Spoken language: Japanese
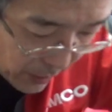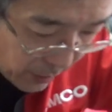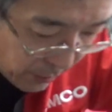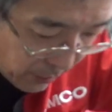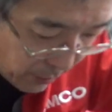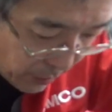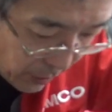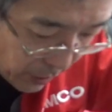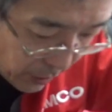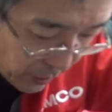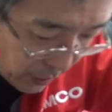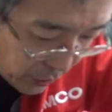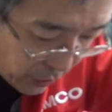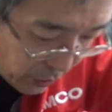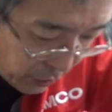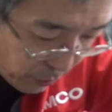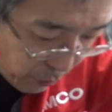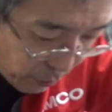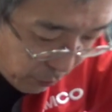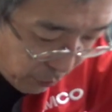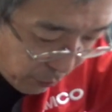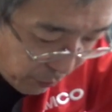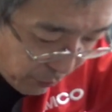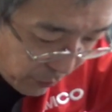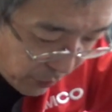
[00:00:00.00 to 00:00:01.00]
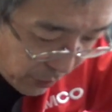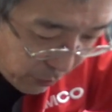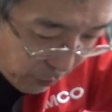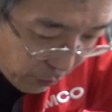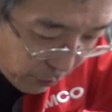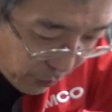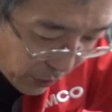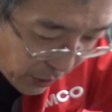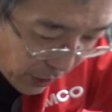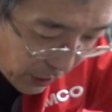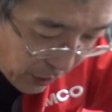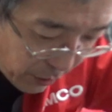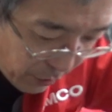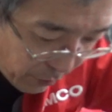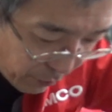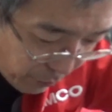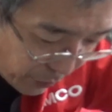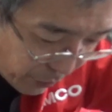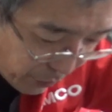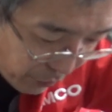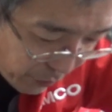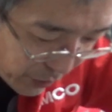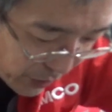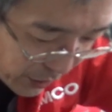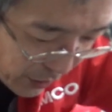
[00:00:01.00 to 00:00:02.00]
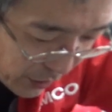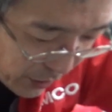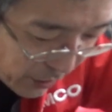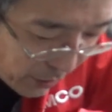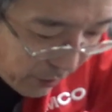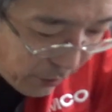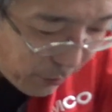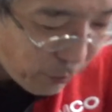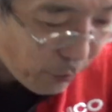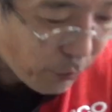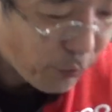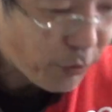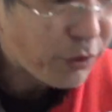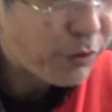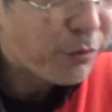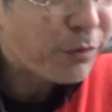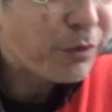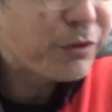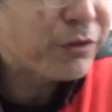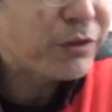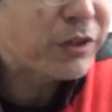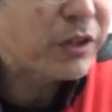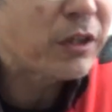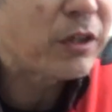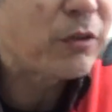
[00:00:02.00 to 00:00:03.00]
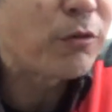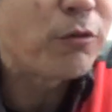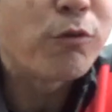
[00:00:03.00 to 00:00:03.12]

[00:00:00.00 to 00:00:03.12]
で話によるとあのなんかフィルターオイルフィルター